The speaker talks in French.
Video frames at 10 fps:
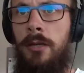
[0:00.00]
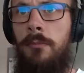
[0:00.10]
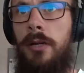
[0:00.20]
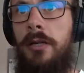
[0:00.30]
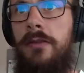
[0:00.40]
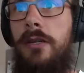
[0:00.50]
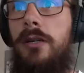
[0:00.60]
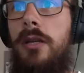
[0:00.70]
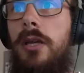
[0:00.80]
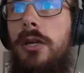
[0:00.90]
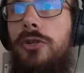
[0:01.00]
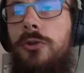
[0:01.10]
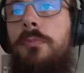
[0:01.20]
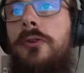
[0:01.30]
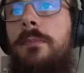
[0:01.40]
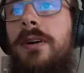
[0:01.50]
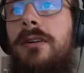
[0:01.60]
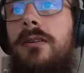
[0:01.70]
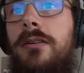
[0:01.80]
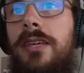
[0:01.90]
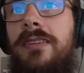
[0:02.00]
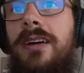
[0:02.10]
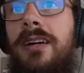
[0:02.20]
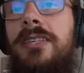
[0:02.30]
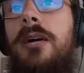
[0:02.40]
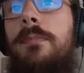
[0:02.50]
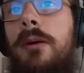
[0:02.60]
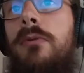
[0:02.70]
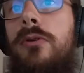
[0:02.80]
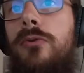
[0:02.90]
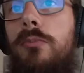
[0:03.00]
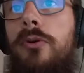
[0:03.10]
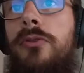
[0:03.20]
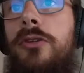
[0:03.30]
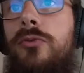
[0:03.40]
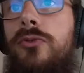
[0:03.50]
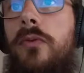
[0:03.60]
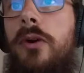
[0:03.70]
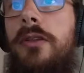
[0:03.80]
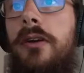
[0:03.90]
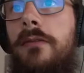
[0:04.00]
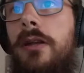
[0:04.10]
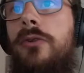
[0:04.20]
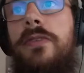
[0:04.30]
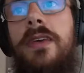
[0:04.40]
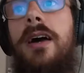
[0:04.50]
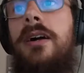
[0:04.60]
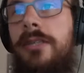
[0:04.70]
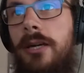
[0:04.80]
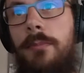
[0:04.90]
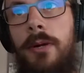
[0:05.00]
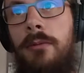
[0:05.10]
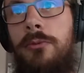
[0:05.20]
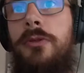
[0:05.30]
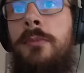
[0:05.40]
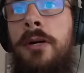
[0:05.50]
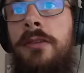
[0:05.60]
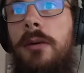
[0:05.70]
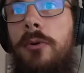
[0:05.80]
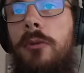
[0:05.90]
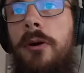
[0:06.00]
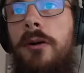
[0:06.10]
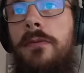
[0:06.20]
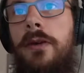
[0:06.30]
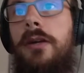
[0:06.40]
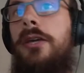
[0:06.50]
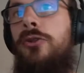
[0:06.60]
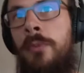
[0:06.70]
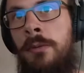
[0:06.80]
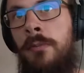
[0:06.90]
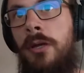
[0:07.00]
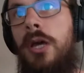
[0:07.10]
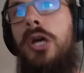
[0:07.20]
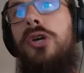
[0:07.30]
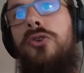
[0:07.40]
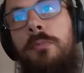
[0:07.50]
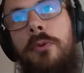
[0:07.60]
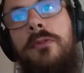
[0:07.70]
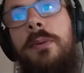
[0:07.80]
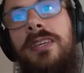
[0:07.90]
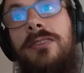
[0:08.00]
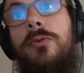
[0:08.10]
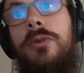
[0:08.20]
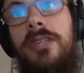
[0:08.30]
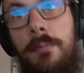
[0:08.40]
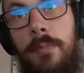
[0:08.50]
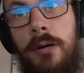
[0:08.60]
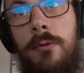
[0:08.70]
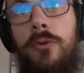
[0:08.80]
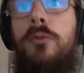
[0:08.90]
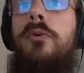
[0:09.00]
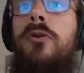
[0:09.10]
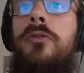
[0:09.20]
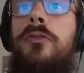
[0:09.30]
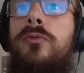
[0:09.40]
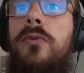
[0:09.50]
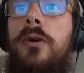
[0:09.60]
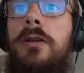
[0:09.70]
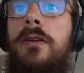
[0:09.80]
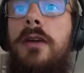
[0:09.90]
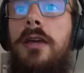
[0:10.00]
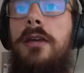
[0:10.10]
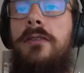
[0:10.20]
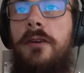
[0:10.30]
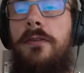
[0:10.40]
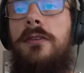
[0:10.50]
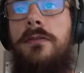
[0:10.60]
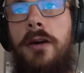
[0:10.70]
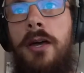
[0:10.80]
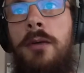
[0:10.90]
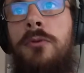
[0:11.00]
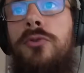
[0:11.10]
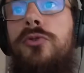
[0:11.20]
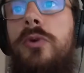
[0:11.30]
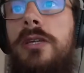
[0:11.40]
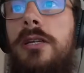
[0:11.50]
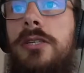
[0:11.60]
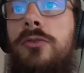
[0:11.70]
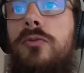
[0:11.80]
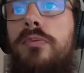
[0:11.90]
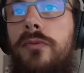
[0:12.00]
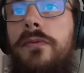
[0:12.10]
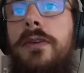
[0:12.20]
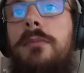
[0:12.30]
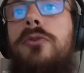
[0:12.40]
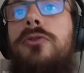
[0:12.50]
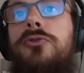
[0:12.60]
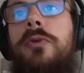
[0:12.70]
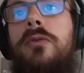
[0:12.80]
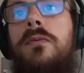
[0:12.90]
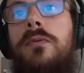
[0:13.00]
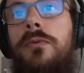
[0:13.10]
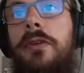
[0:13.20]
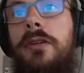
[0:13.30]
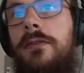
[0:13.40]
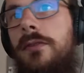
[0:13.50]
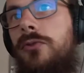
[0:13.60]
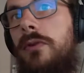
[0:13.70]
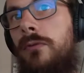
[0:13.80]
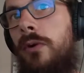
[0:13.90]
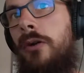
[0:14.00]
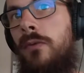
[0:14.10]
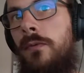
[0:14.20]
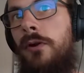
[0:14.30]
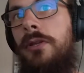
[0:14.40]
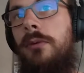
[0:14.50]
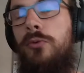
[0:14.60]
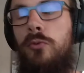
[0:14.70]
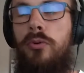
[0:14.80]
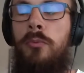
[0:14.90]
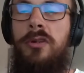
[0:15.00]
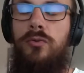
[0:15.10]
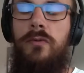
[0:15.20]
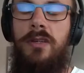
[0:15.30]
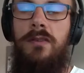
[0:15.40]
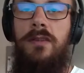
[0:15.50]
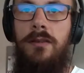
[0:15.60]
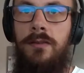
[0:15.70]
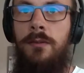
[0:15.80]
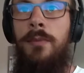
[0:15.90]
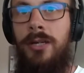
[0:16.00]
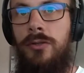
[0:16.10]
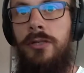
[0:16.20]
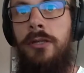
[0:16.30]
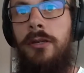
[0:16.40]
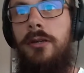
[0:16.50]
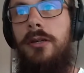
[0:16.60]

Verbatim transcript: Malgré ça, je ne pense pas qu'être incapable de prendre des douches froides révèle que tu es incapable de démarrer ta propre affaire. Et de même, je ne pense pas qu'être capable de prendre des douches froides, ça fasse vraiment de toi quelqu'un de plus fiable quand tu es confronté à des situations inconfortables. Donc pour moi, tout ça, c'est assez marketing.